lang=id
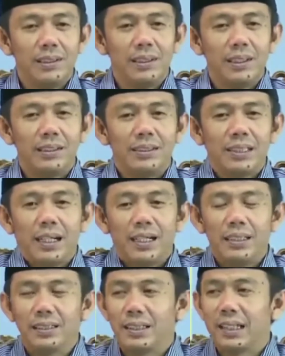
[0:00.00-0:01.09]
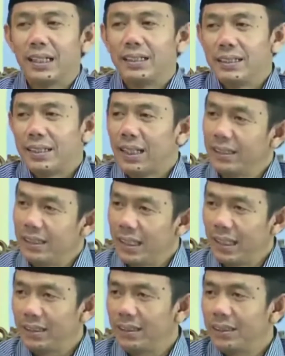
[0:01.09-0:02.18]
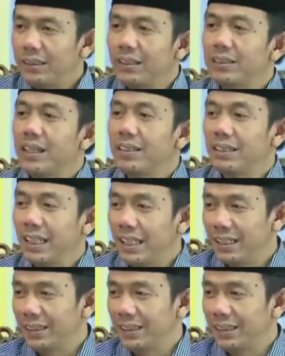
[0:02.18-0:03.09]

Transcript: ya jangan dekat-dekat yang tidak syariah